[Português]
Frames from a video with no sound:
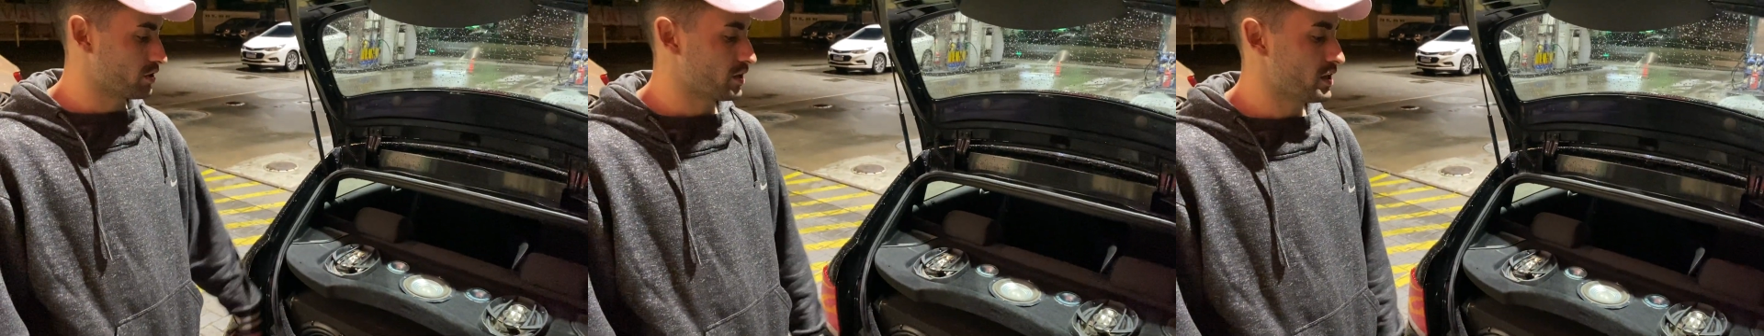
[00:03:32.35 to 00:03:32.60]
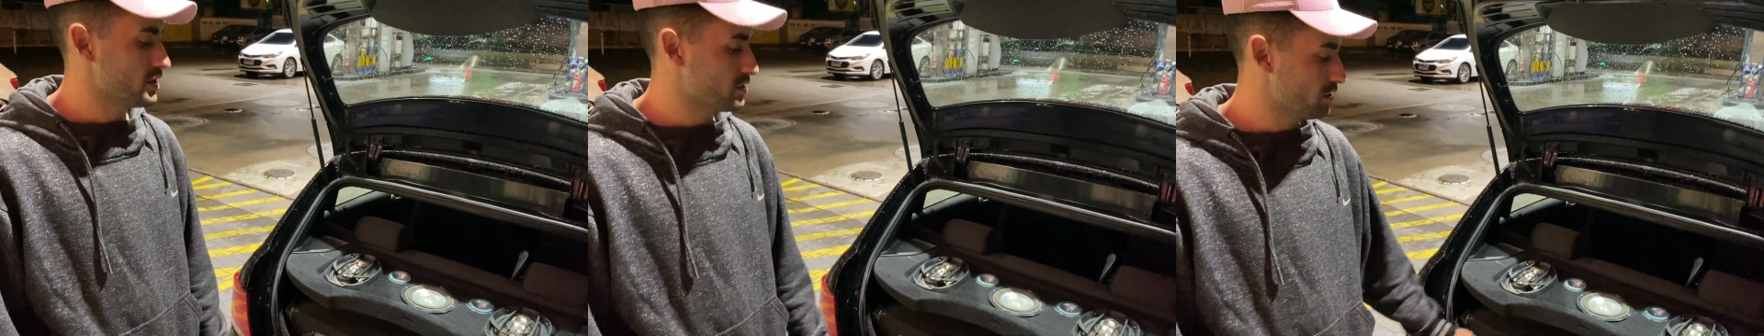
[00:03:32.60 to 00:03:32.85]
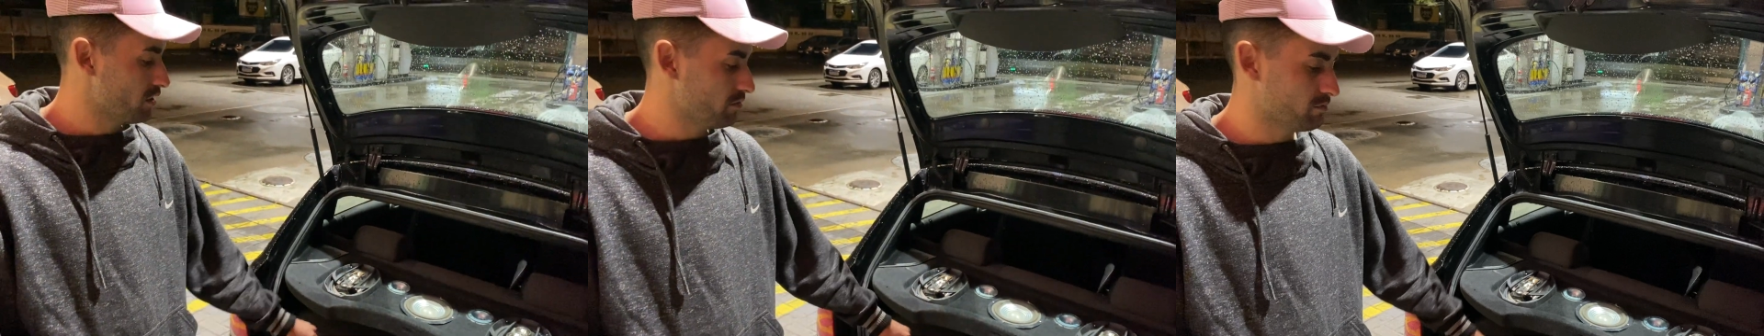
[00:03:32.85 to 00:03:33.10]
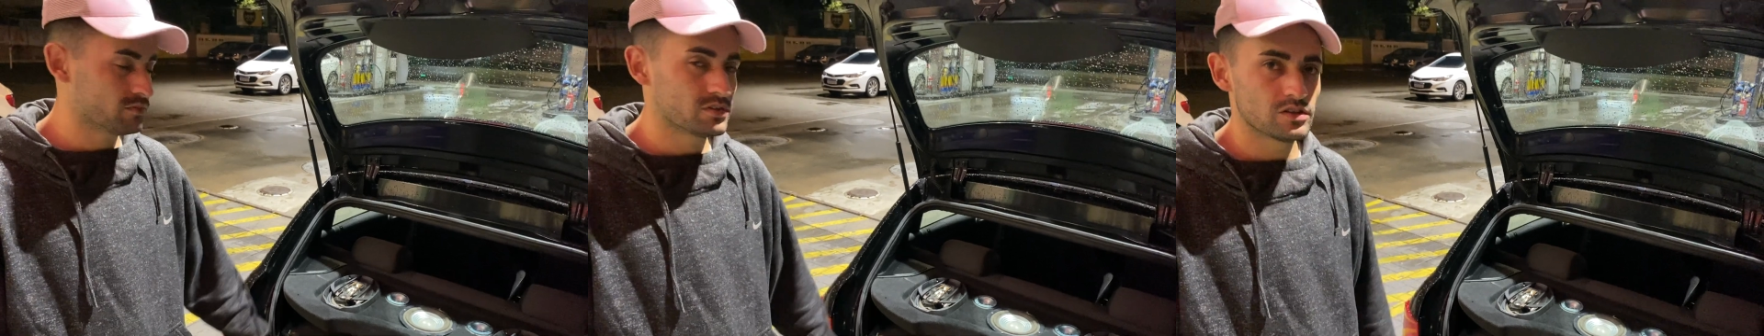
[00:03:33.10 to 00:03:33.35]
atrás
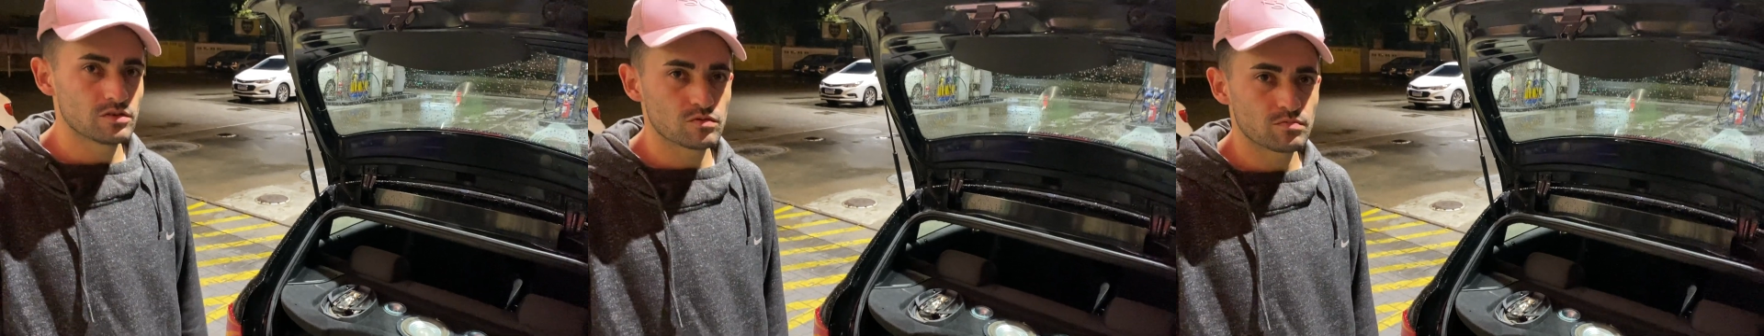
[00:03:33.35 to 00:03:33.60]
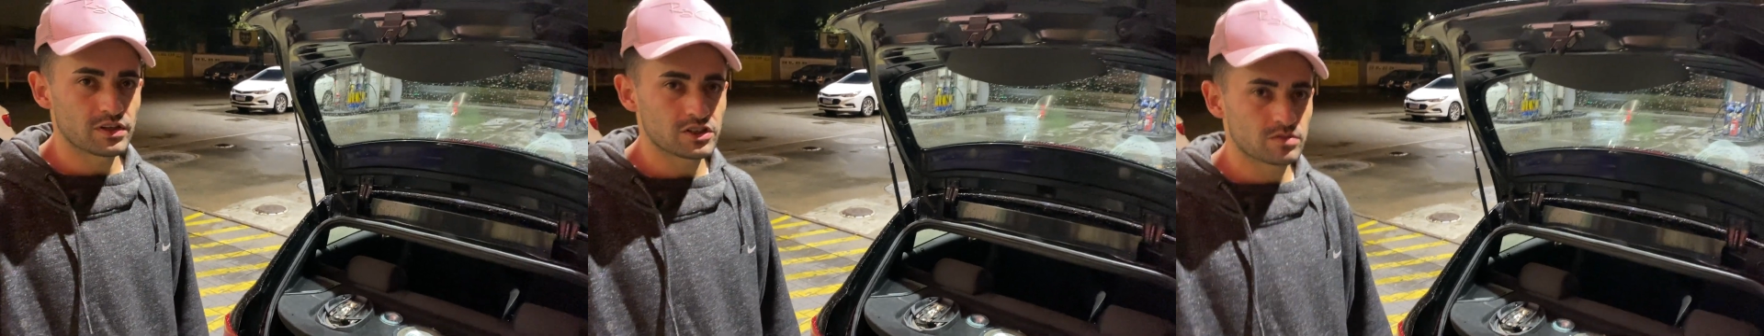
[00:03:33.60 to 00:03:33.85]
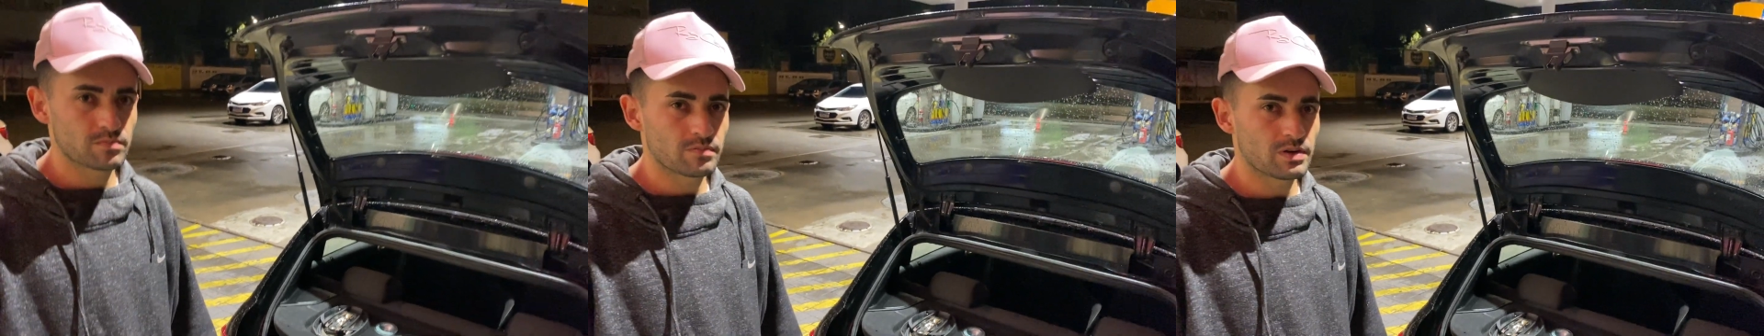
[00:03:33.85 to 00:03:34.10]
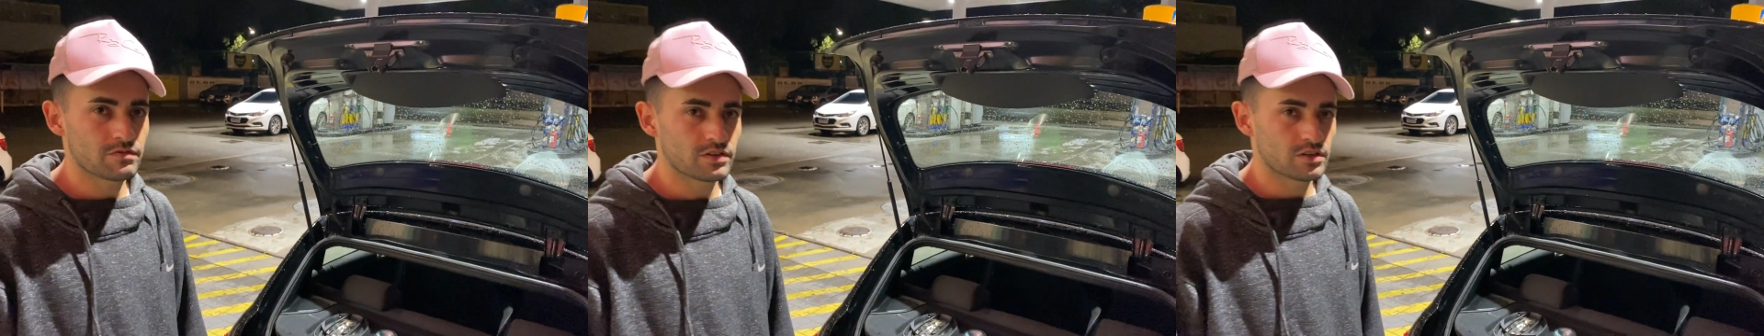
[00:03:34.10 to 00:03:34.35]
e... Ah, aí
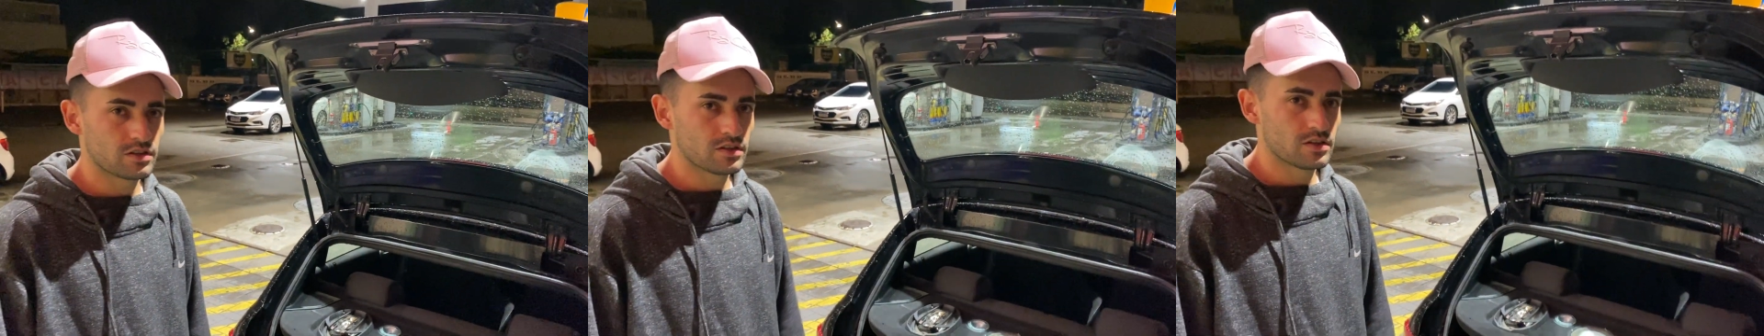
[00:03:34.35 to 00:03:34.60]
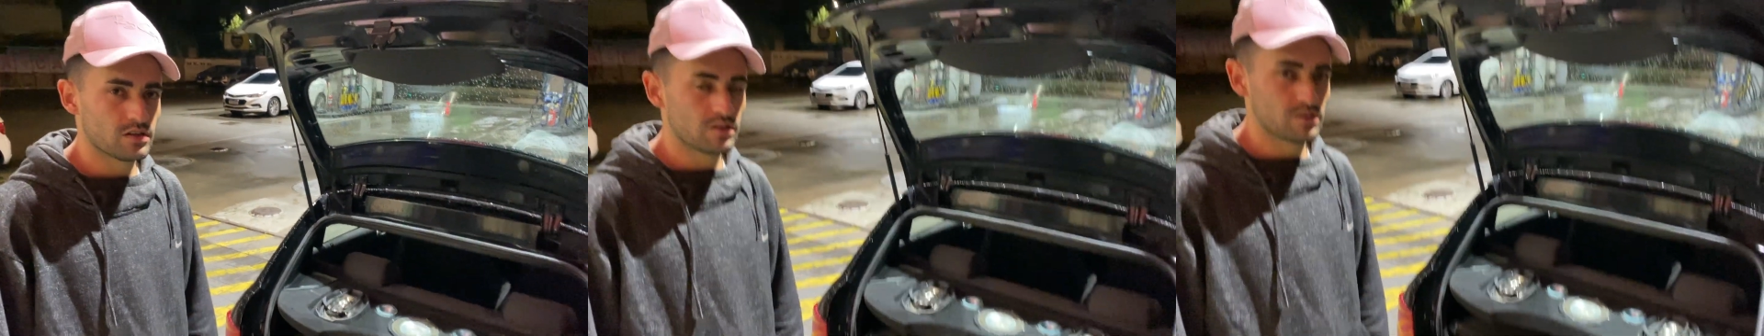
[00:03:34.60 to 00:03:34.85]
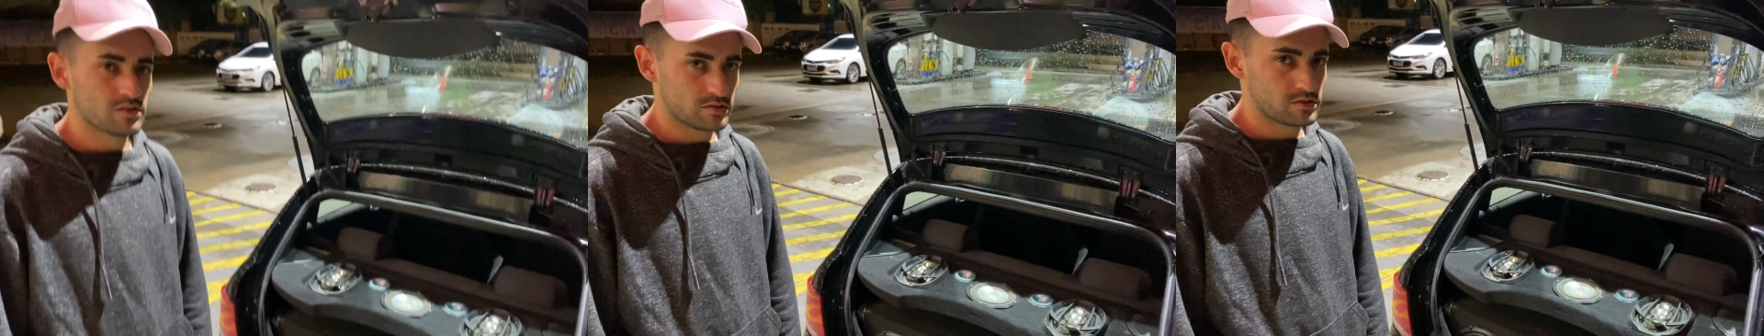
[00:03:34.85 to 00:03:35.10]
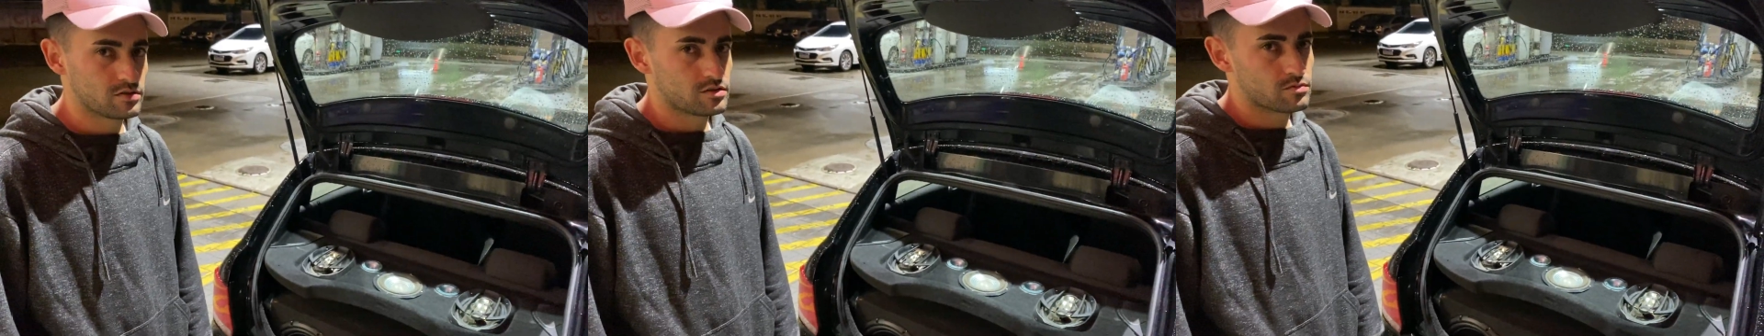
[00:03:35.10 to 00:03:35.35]
você preferiu
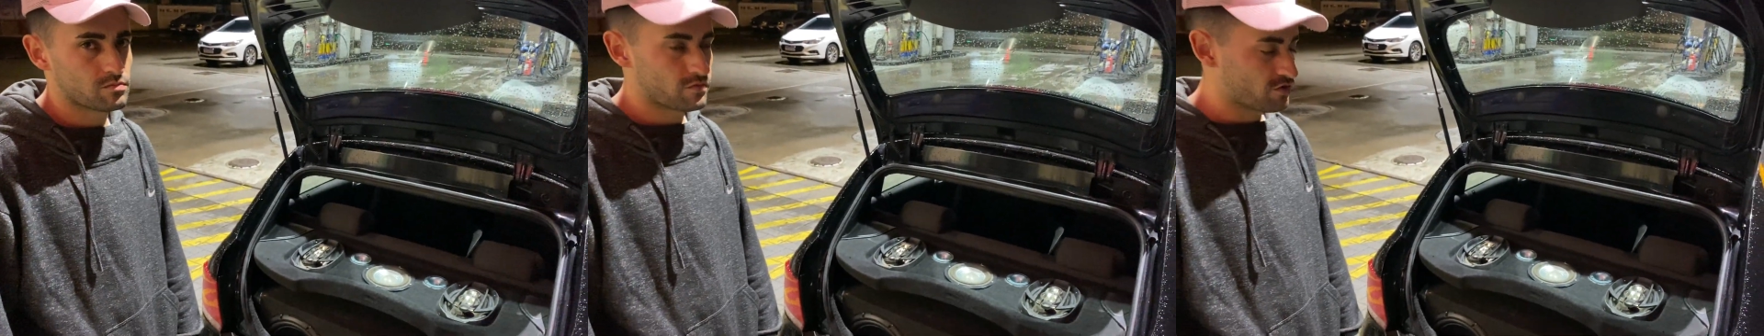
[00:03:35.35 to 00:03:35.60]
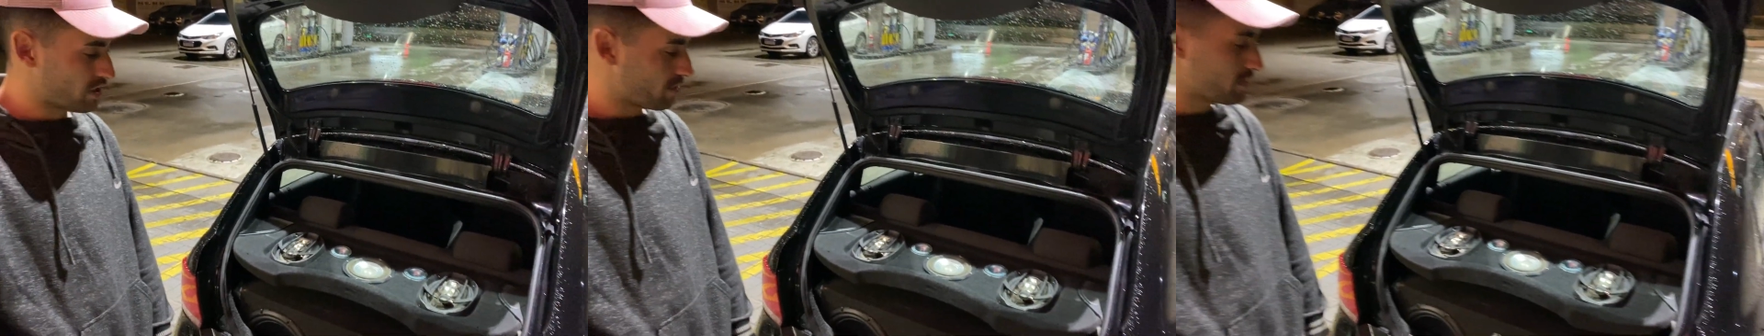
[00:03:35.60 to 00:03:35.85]
colocar ele aqui. Fica